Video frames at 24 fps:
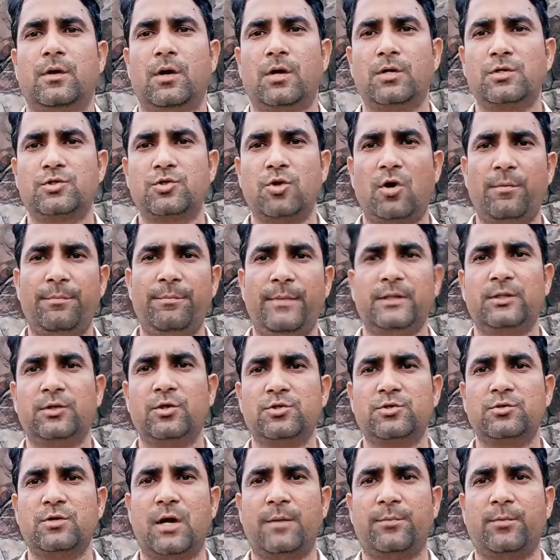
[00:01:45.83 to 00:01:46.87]
और जॉब में
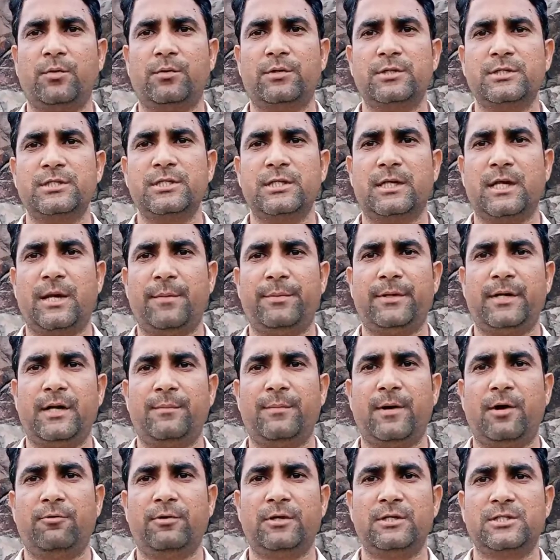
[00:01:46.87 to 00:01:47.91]
दोस्तों आपको किसी कैपिटल
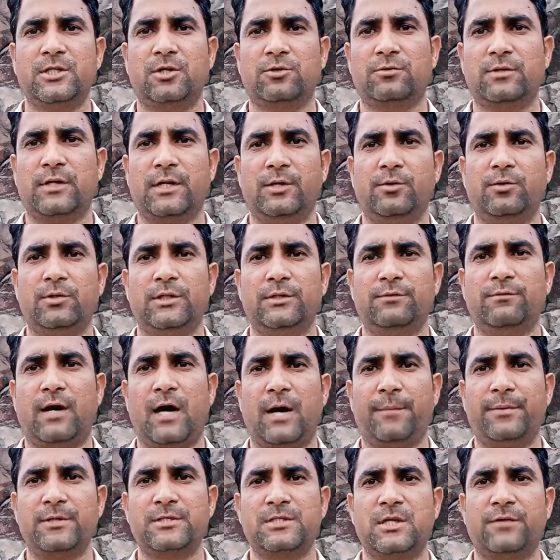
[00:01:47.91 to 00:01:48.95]
अमाउंट की ज़रूरत नहीं होती
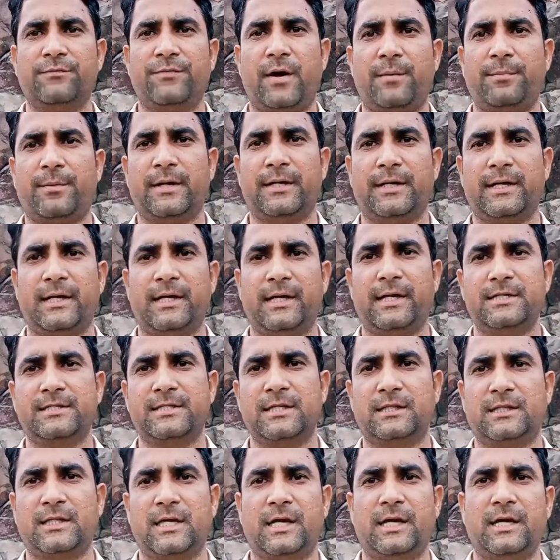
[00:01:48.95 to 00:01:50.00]
वहाँ पे सिर्फ आपका टैलेंट
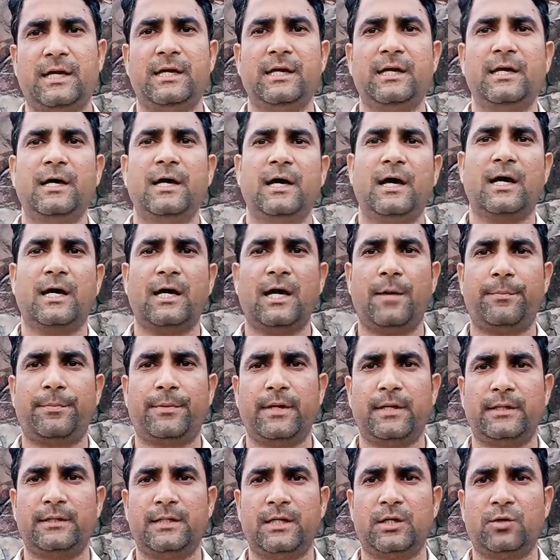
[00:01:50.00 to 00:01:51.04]
चलता है अगर
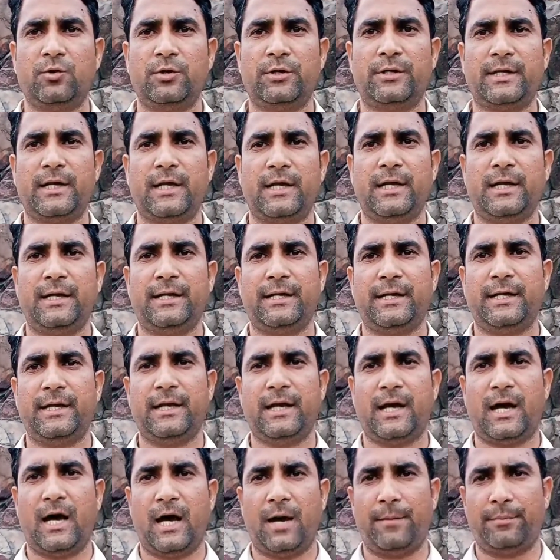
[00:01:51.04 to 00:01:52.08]
आपके अंदर कोई टैलेंट
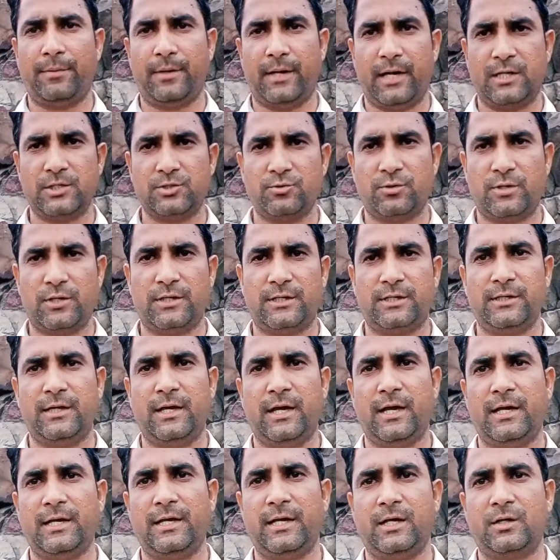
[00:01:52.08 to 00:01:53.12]
है आप एजुकेटेड
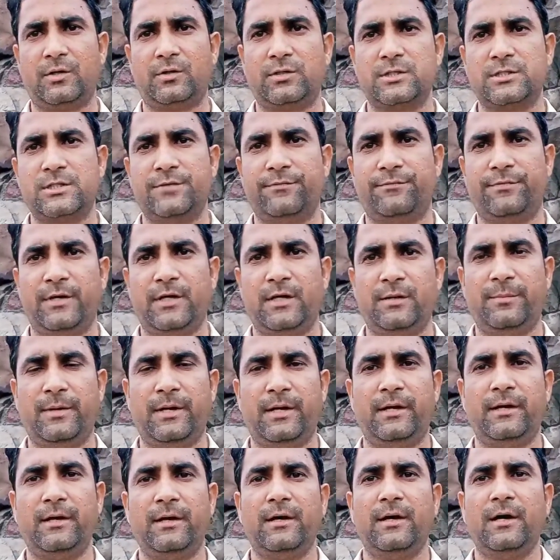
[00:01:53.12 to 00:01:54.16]
हैं या किसी फील्ड
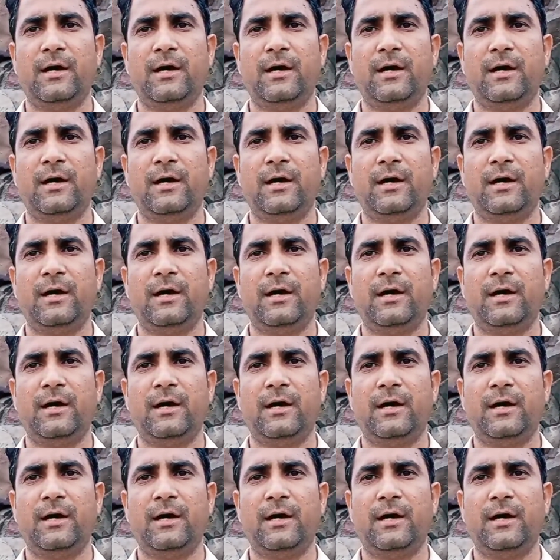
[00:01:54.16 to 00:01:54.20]
में